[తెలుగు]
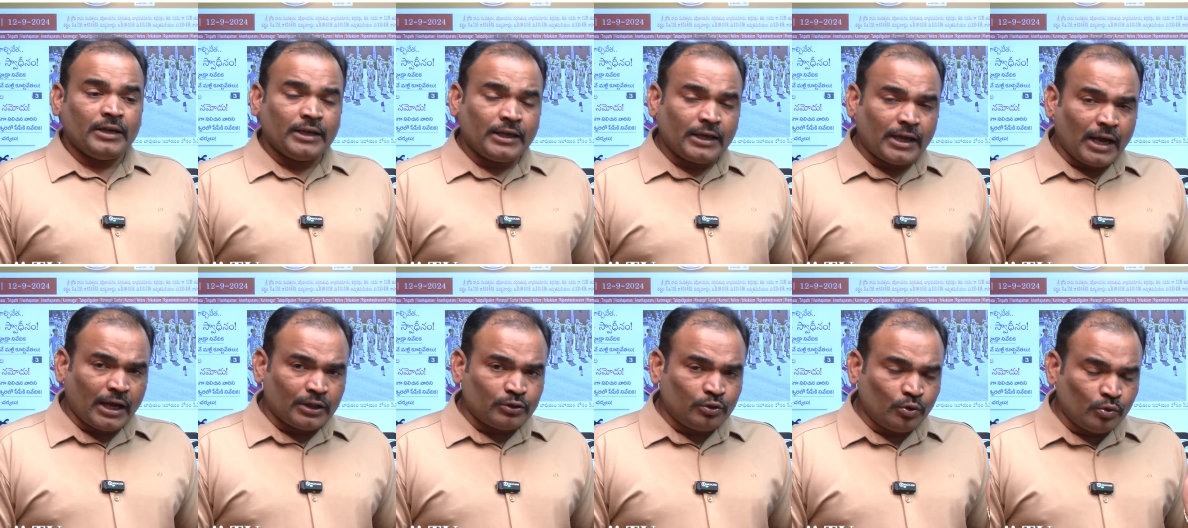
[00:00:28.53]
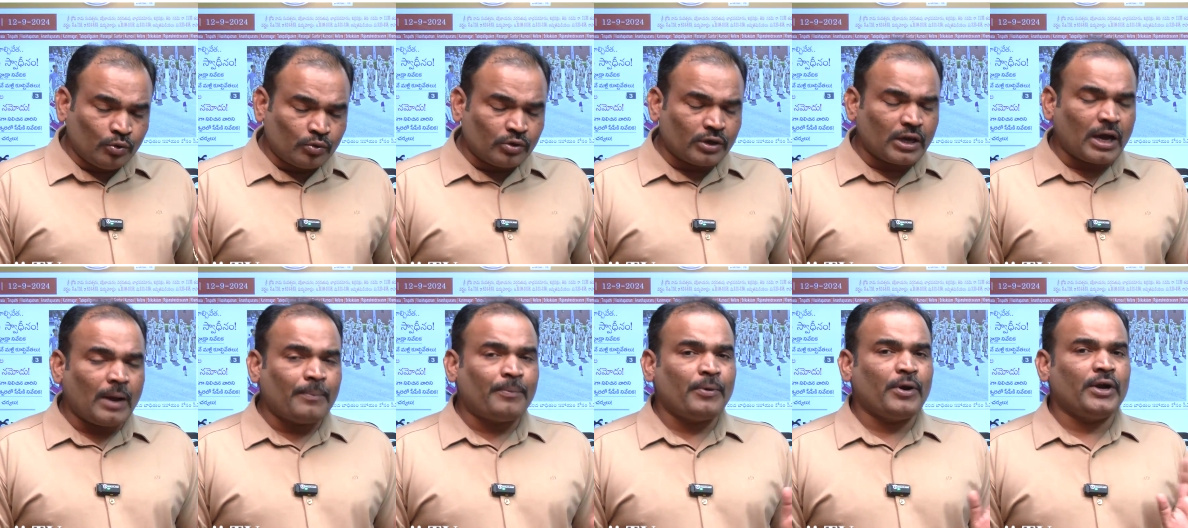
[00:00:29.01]
ఇంకా
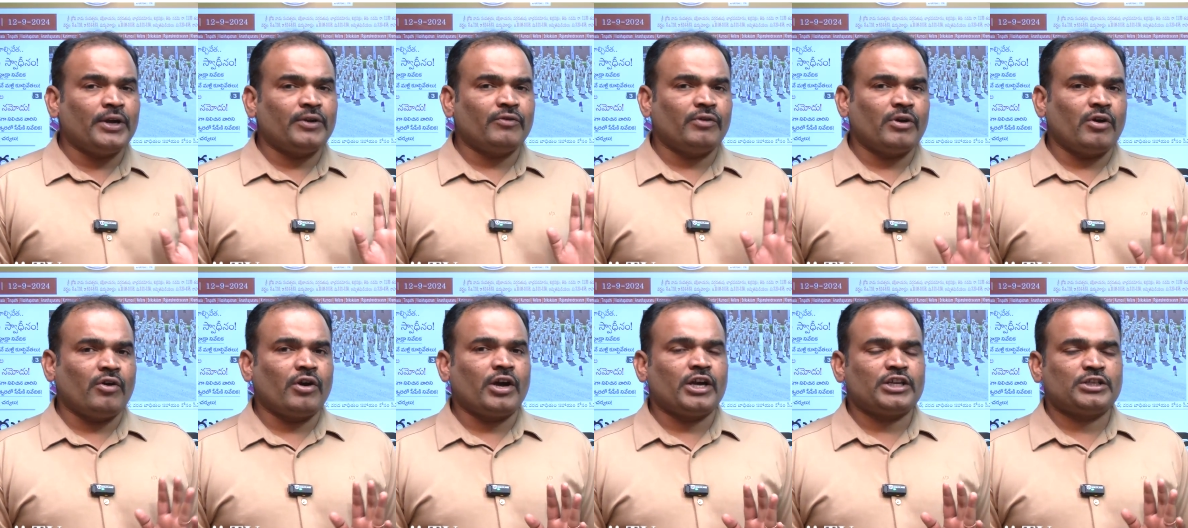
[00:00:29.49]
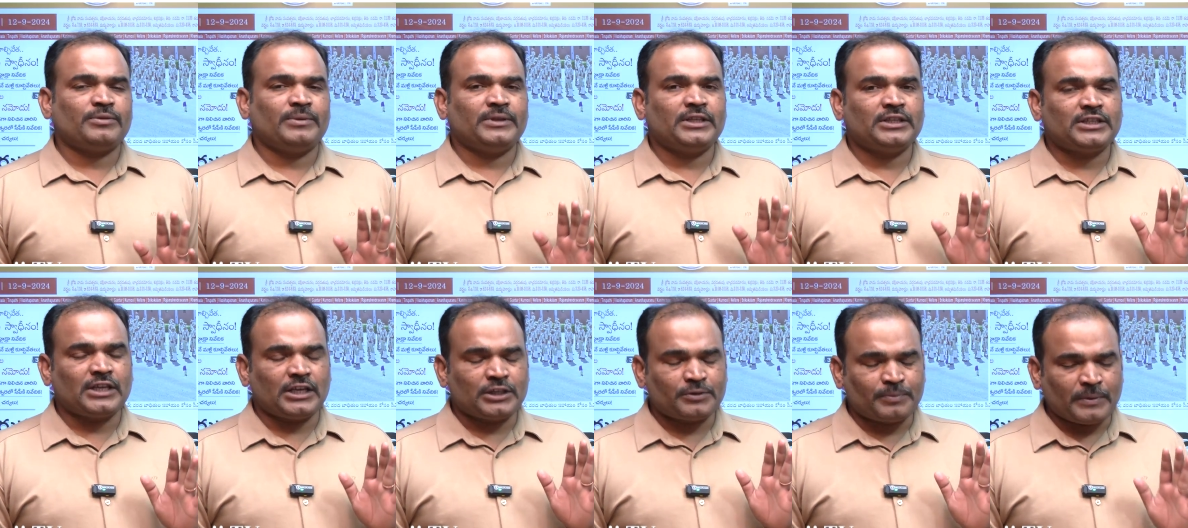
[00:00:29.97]
దూకుడుగా పోయేటువంటి అవకాశం
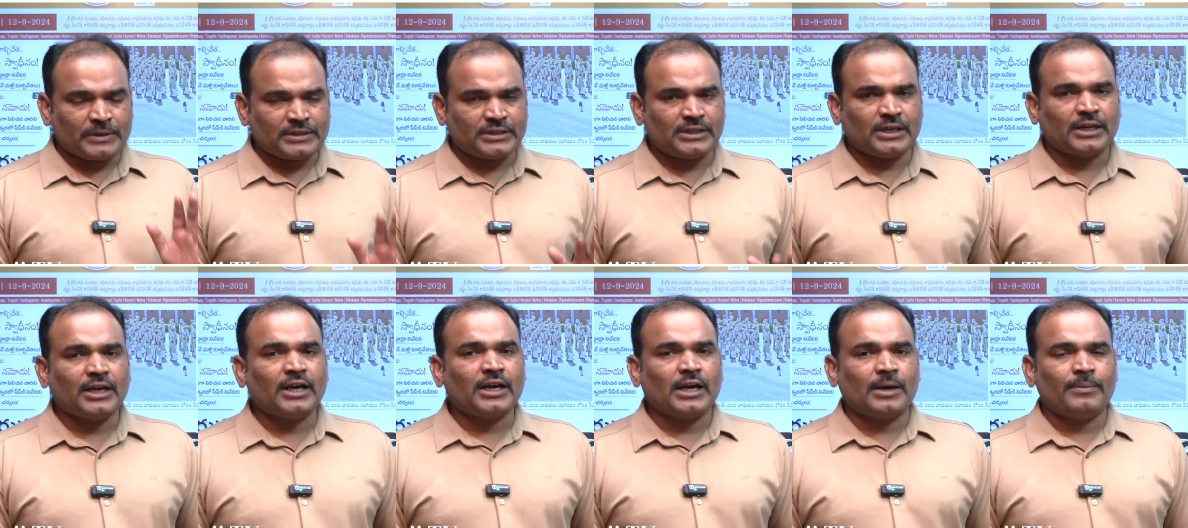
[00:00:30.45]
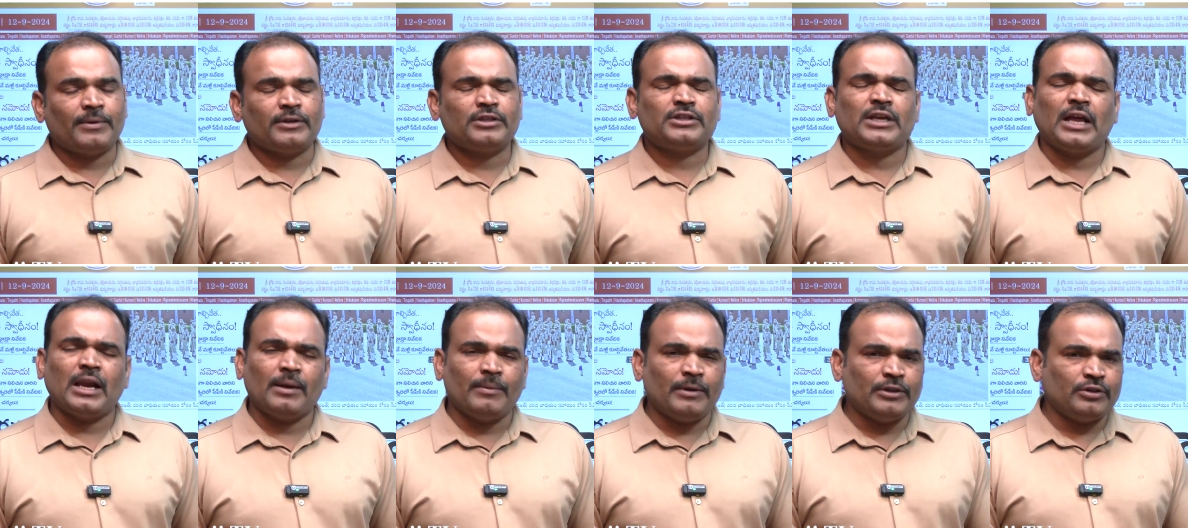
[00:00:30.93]
అయితే చాలా స్పష్టంగా
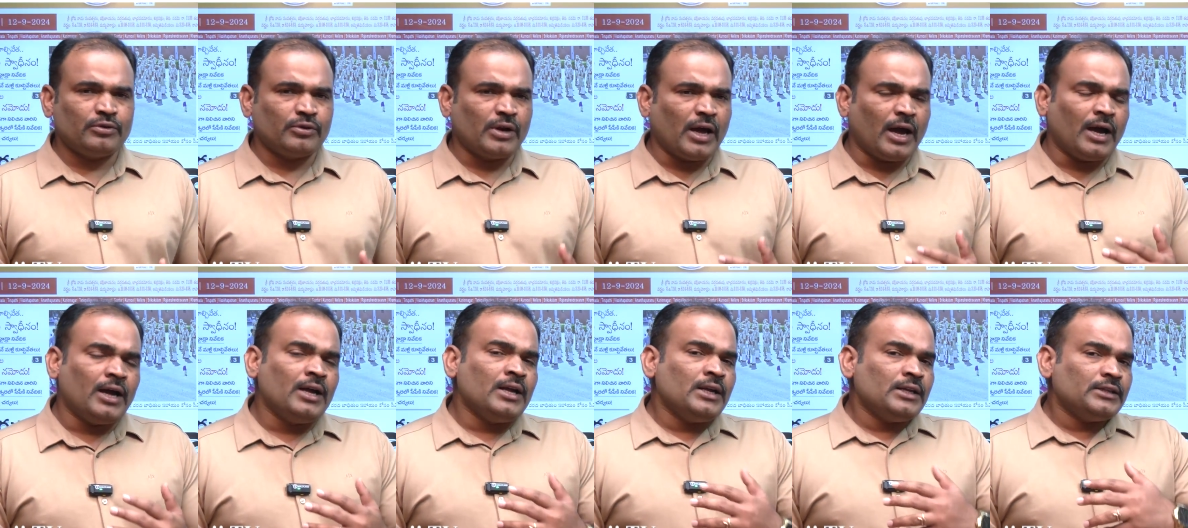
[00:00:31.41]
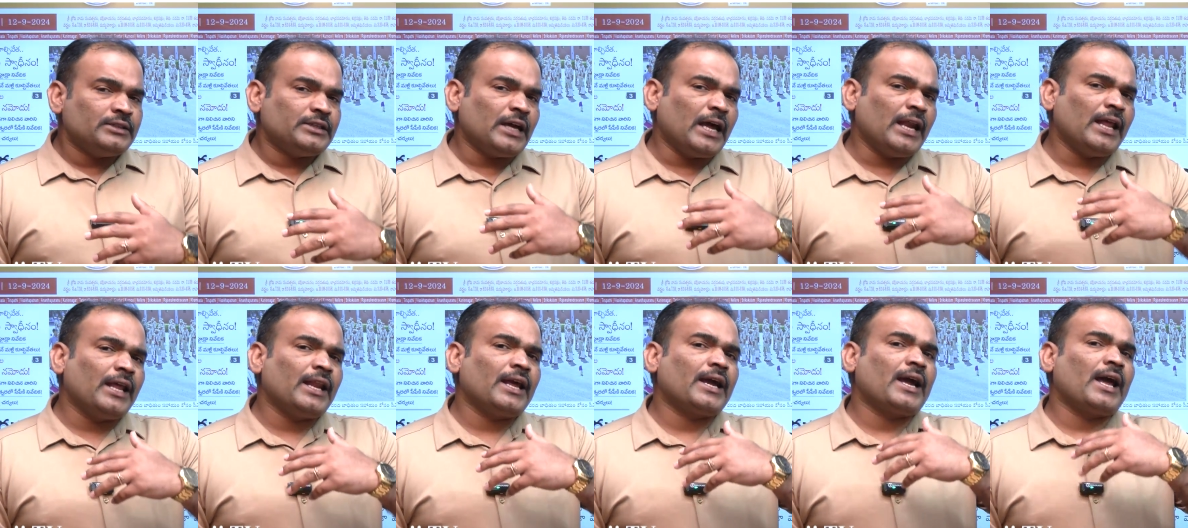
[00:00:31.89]
కనబడుతుంది చాలామంది కూడా
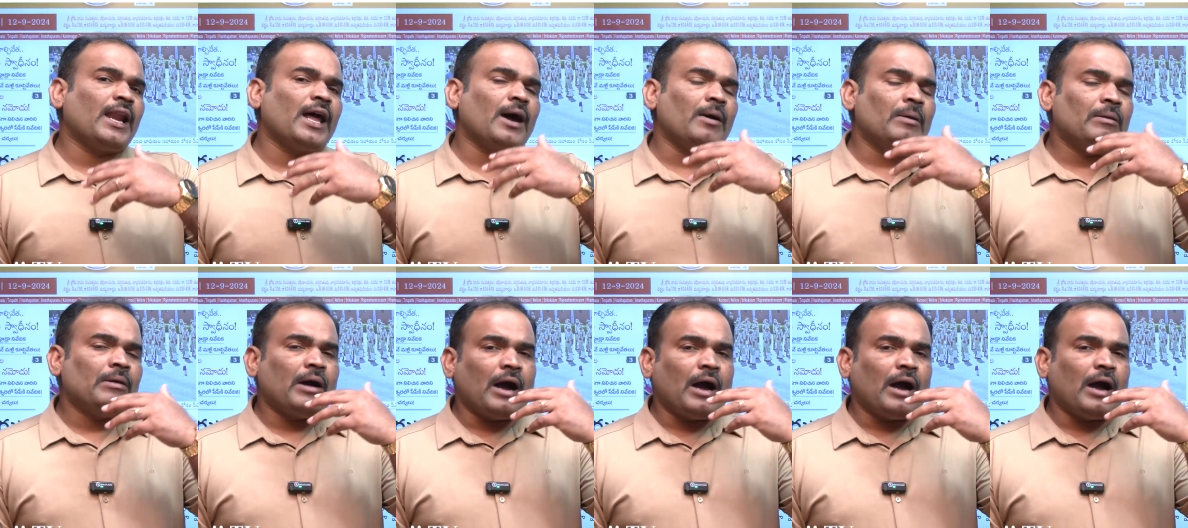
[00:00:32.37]
చాలా రకాల